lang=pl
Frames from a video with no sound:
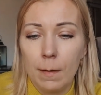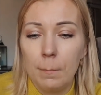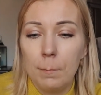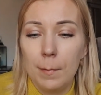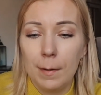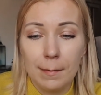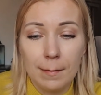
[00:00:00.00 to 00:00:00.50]

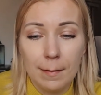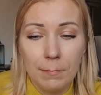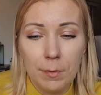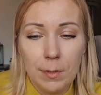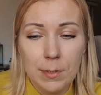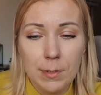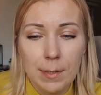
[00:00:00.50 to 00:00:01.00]
Mega
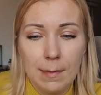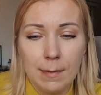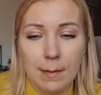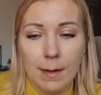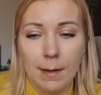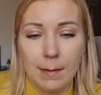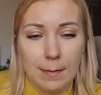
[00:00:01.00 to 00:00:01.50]

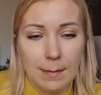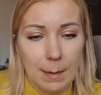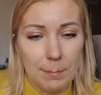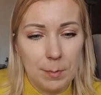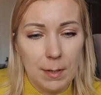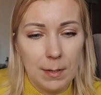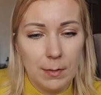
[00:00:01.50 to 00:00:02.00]
nawilżenie i
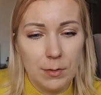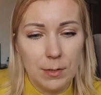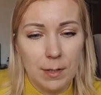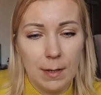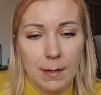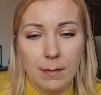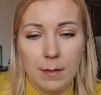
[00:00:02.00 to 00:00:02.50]

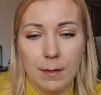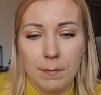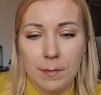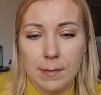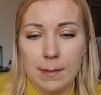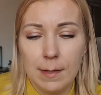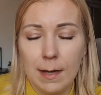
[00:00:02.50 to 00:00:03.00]
napięcie, nie
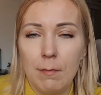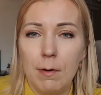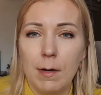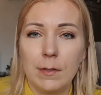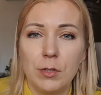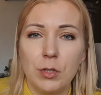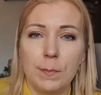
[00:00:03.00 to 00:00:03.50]

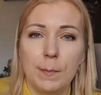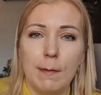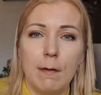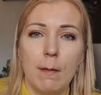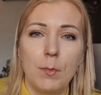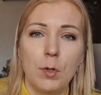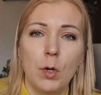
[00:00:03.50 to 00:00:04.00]
wysychała,
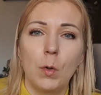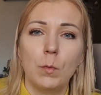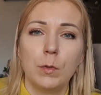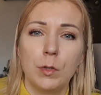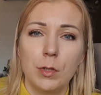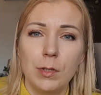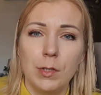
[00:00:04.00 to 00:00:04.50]
trzymałam ją
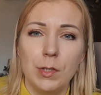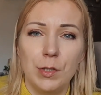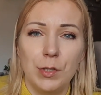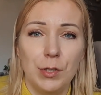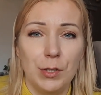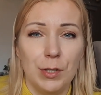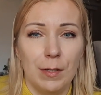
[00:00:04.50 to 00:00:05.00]

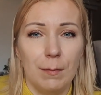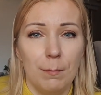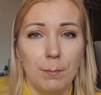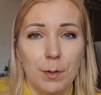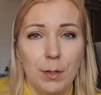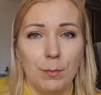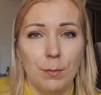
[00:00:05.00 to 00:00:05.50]

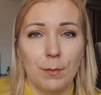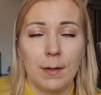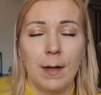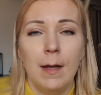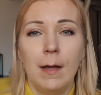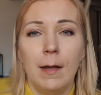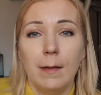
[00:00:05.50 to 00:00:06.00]
37 minut.
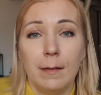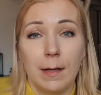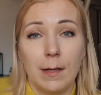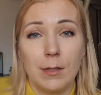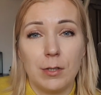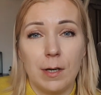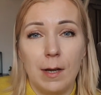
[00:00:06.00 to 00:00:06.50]

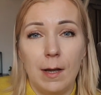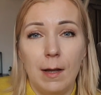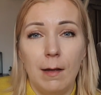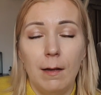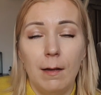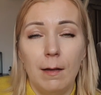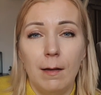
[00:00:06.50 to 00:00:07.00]

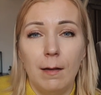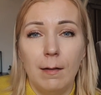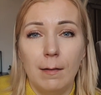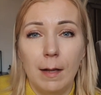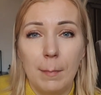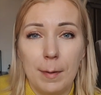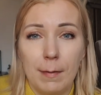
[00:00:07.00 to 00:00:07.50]
Także y,
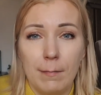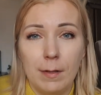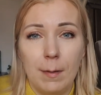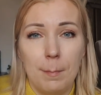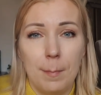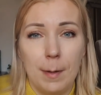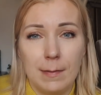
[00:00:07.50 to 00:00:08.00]

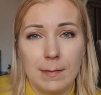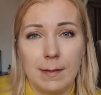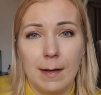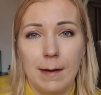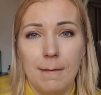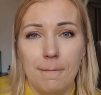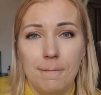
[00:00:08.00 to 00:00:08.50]
naprawdę
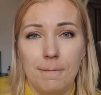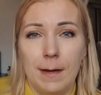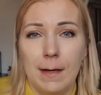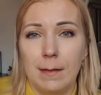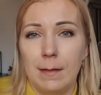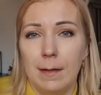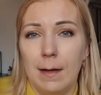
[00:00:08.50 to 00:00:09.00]
maska
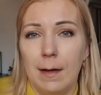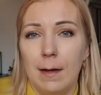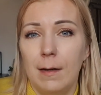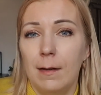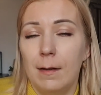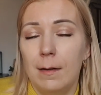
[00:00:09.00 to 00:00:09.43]
warta.